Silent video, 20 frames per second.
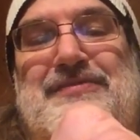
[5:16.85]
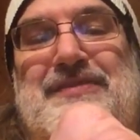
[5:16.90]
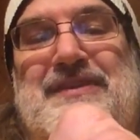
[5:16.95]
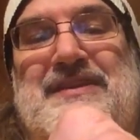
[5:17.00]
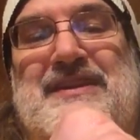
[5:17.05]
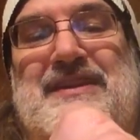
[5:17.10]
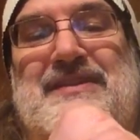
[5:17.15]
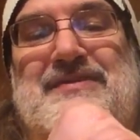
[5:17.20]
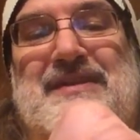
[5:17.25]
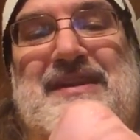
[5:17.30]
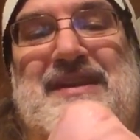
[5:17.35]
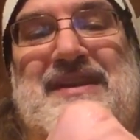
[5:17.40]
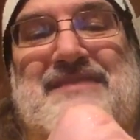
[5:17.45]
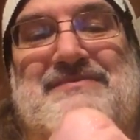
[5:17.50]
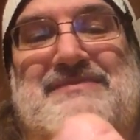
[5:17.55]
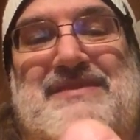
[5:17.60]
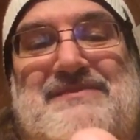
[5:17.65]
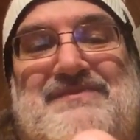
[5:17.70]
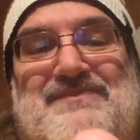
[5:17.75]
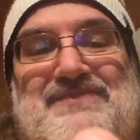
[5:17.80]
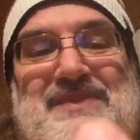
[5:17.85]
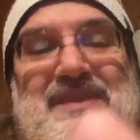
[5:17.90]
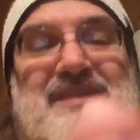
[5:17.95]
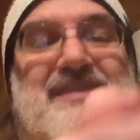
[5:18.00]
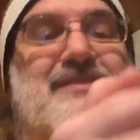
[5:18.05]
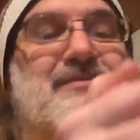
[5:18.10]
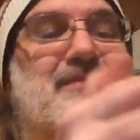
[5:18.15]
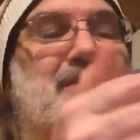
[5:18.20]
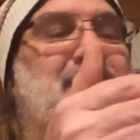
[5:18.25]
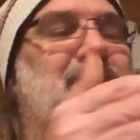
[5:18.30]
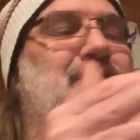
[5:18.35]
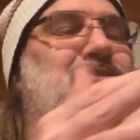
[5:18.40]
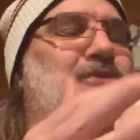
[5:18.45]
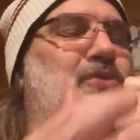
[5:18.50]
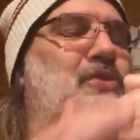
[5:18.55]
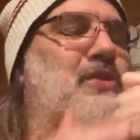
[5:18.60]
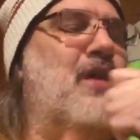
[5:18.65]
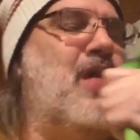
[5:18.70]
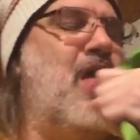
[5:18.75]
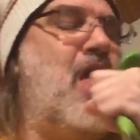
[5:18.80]
finde ich, weil ähm, es ist wirklich
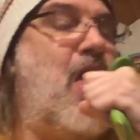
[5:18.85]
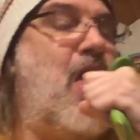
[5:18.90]
so,